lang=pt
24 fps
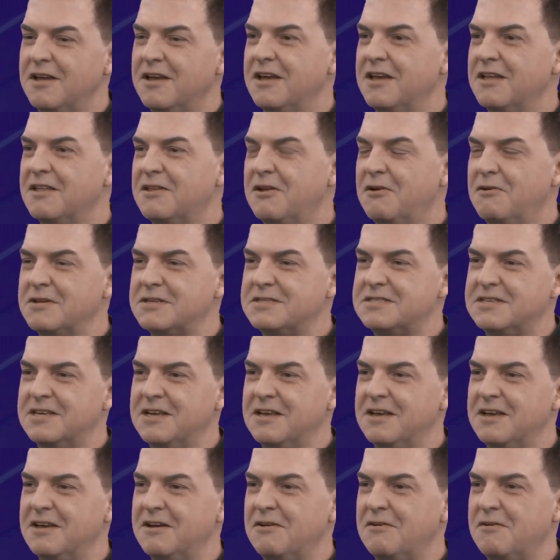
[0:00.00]
É, então,
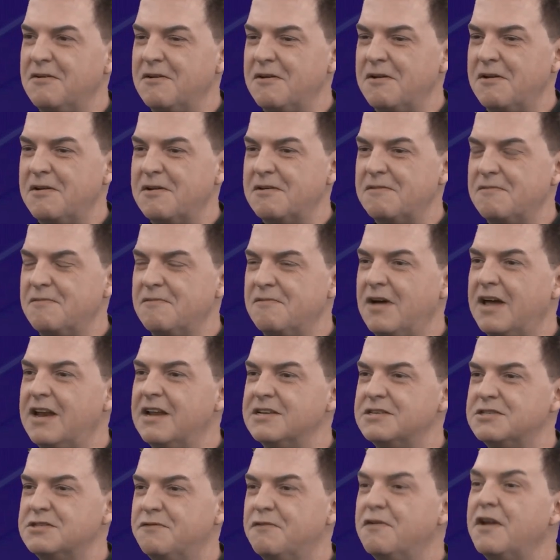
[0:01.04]
assim, é, é
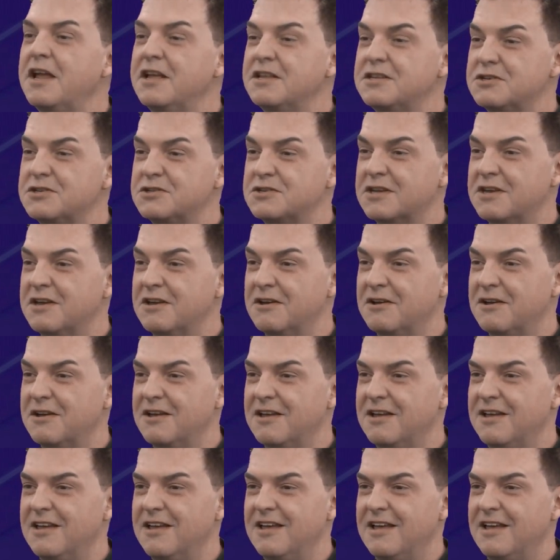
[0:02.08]
várias frentes que